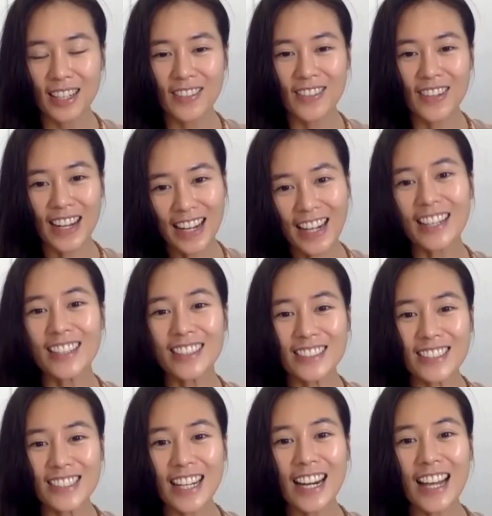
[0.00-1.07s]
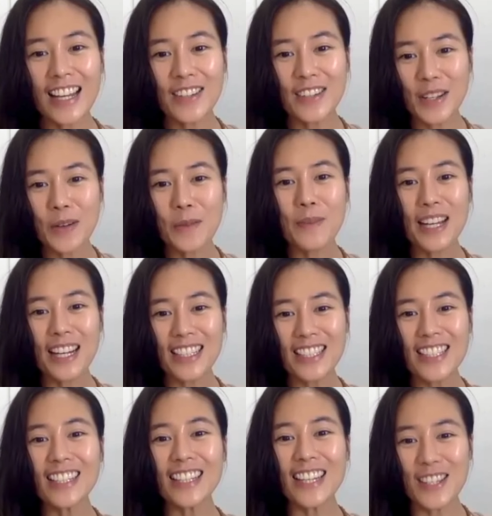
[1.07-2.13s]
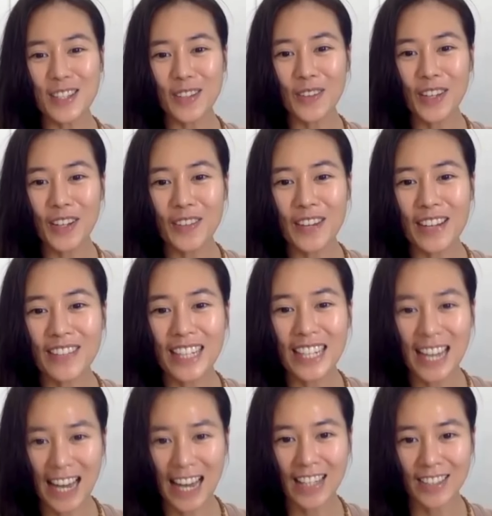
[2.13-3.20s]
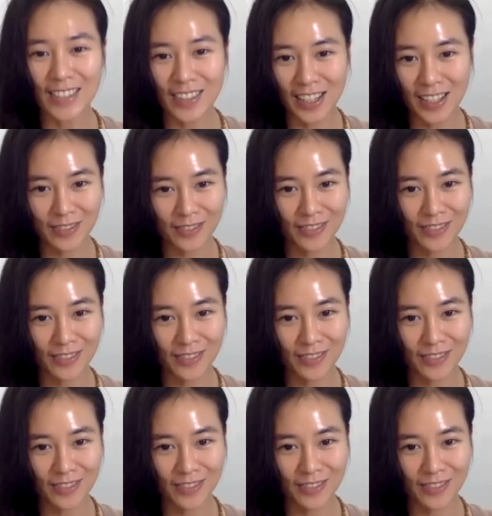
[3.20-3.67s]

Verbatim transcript: và chắc là Henry cũng biết là trước đây Sophie cũng làm ngân hàng đúng không?